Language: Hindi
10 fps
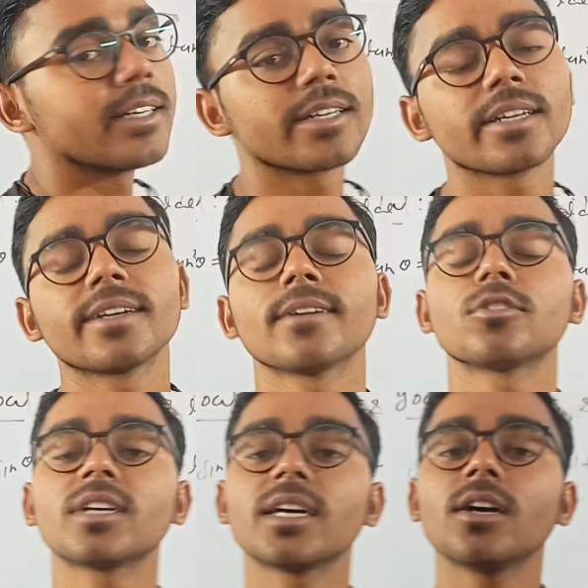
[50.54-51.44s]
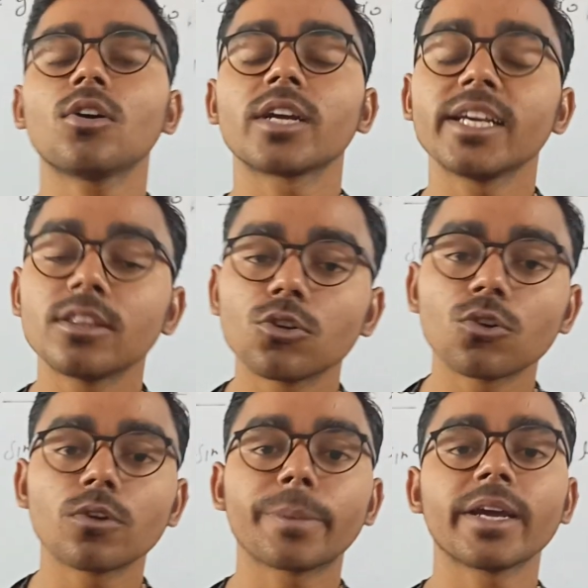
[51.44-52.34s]
आइडेंटिटी क्या होता है और इन
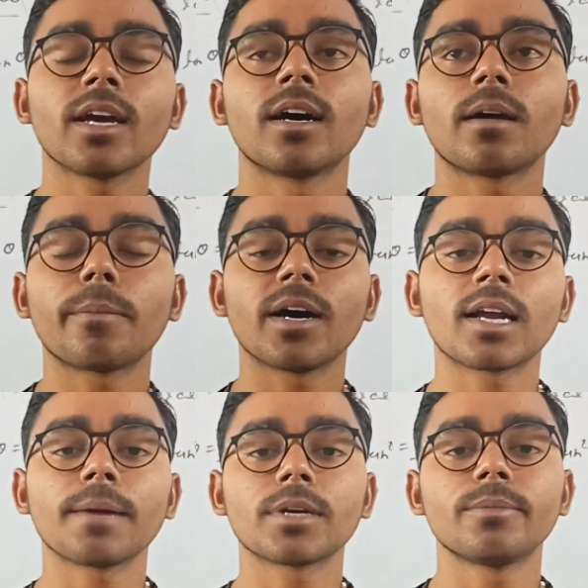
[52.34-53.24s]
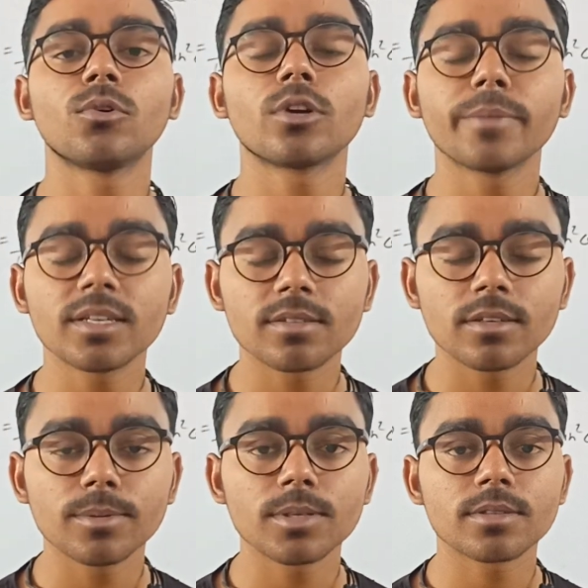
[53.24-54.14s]
दोनों पे हर बार आपके बोर्ड में
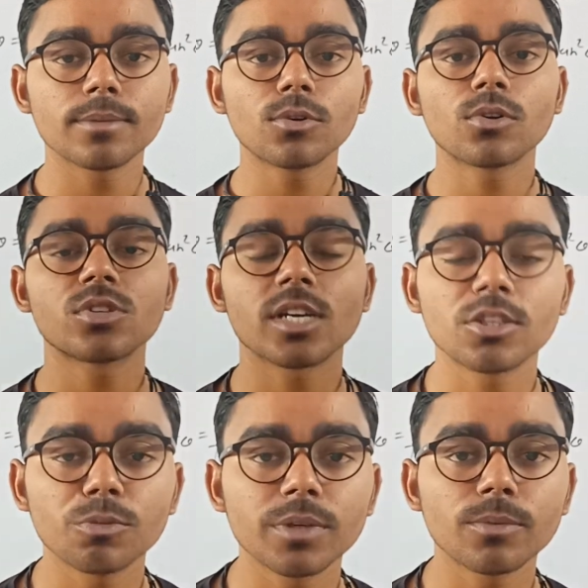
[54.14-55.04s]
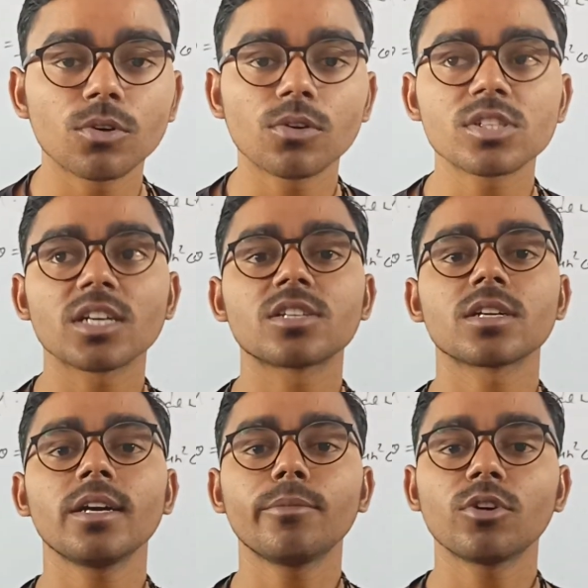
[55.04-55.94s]
सीबीएसई बोर्ड e हो चाहे यूपी बोर्ड हो चाहे
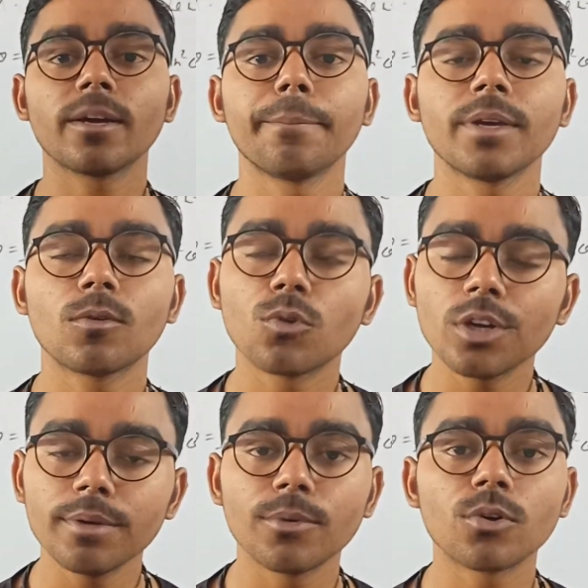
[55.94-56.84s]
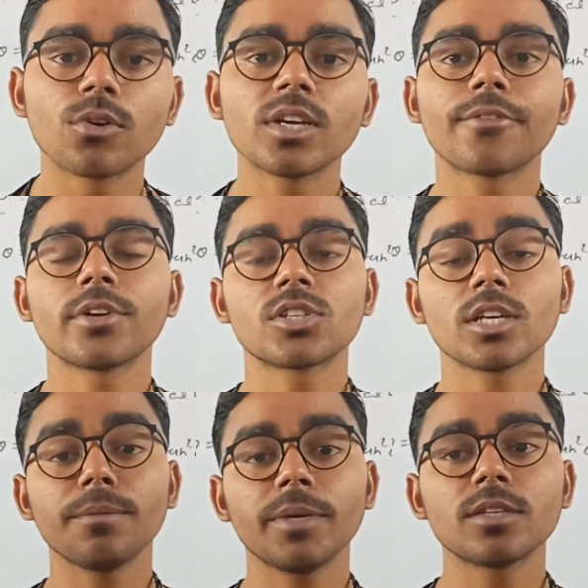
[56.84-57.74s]
स्टेट बोर्ड एम कोई भी बोर्ड हो या फिर
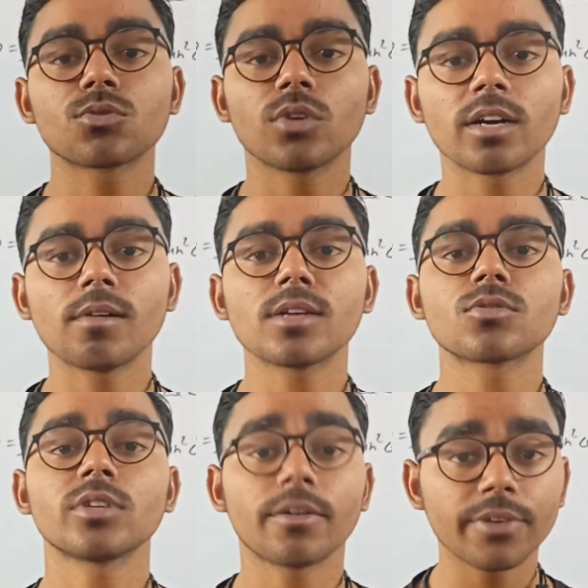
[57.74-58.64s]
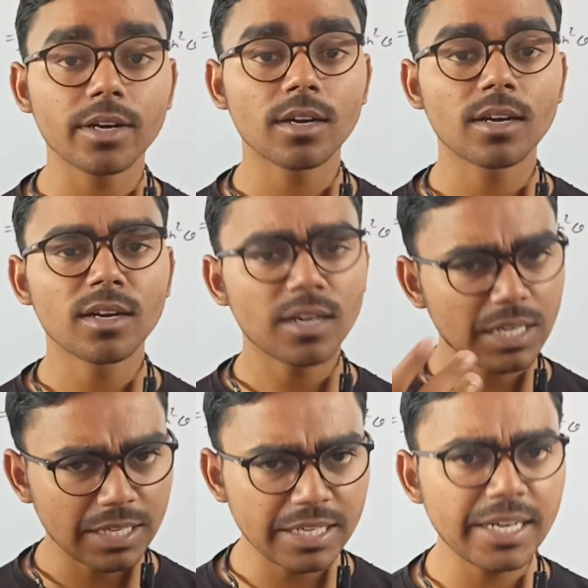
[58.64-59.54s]
जेई मेन्स हो एडवांस हो या फिर
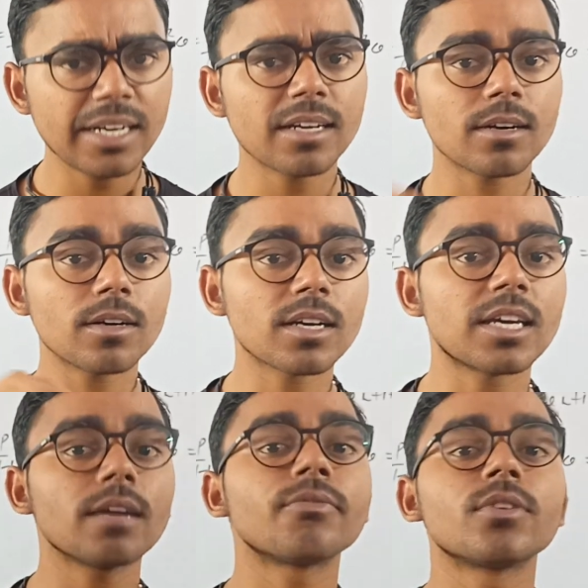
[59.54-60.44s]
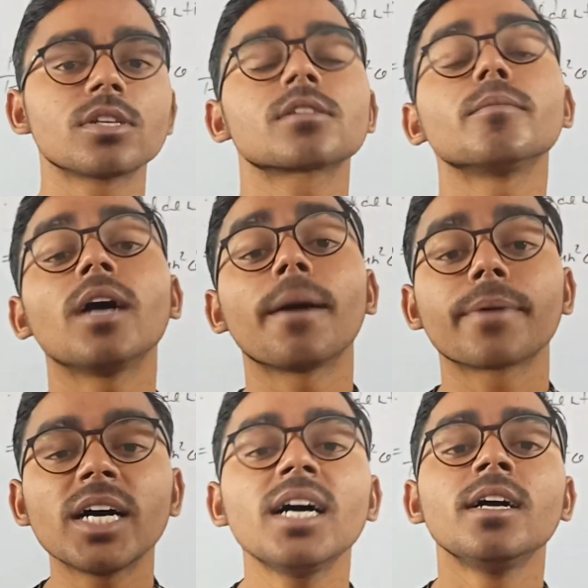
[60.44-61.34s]
नीट के फिजिक्स में
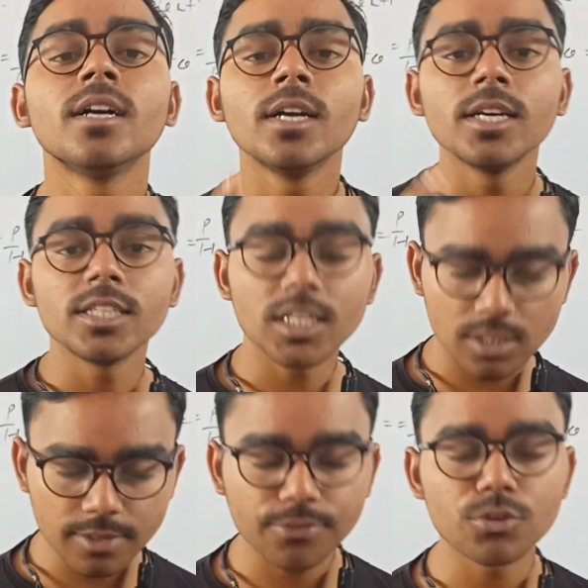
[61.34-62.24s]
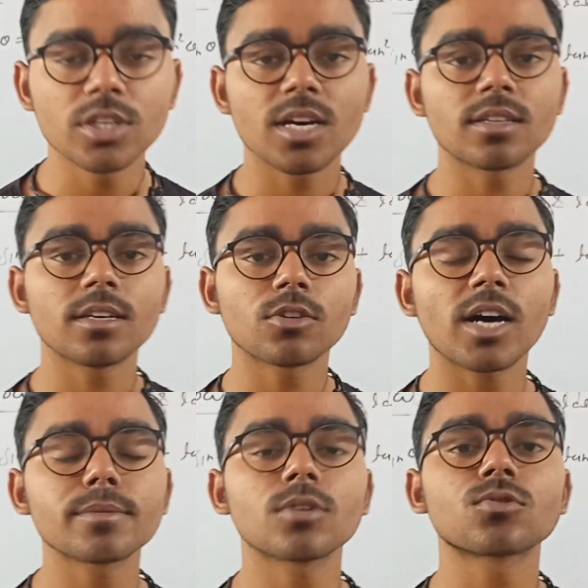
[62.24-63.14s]
आपका ये चीजें पूछी जाती है तो
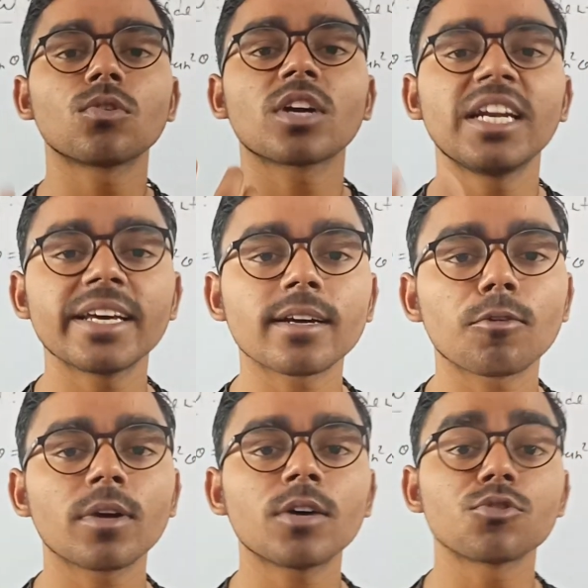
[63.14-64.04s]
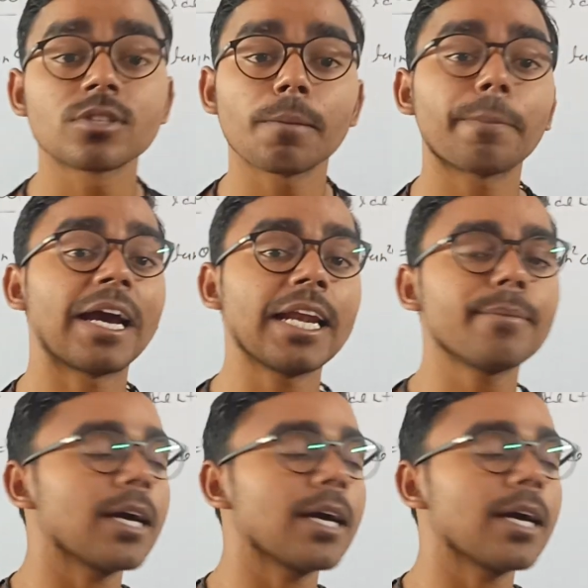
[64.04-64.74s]
आज मैं उसको क्लियर करूंगा उससे पहले